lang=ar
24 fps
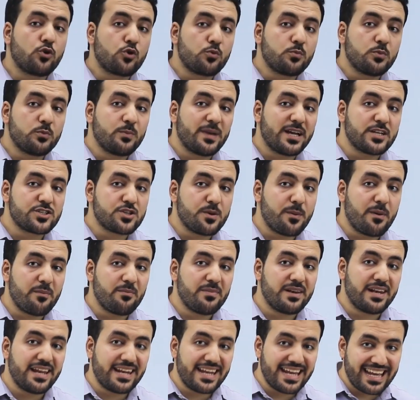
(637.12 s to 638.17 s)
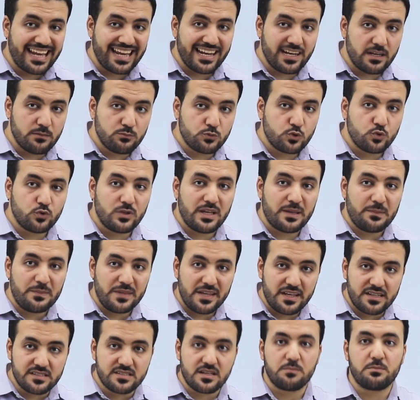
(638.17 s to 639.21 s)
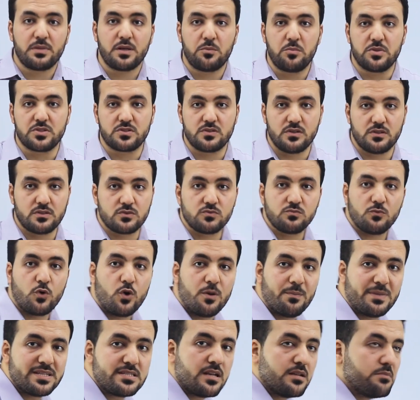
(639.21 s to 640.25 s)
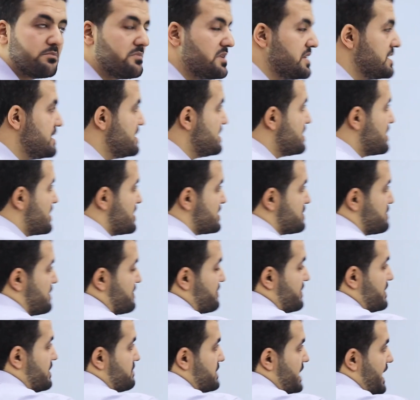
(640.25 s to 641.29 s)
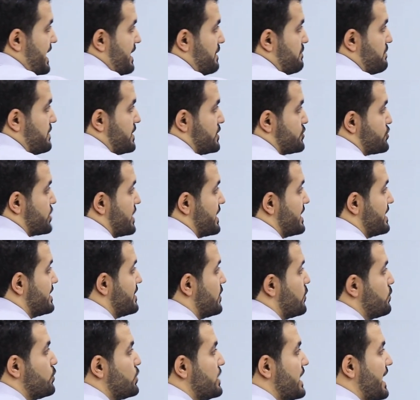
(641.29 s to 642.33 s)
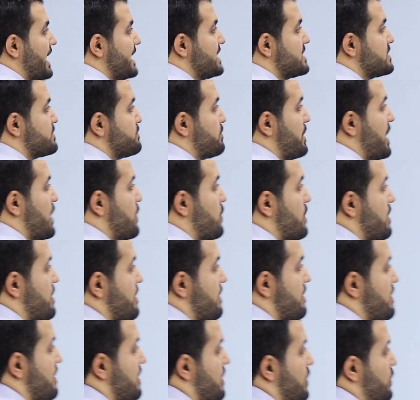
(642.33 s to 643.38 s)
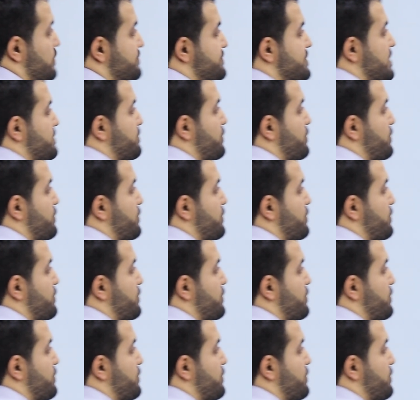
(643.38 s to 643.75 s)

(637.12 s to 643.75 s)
نربط بقى شباب اللي انا اتكلمته ده باكزامبل بسيط هو مثلا مديني رسم في الامتحان بالشكل ده وبيقول لي عايز باور اوف ذا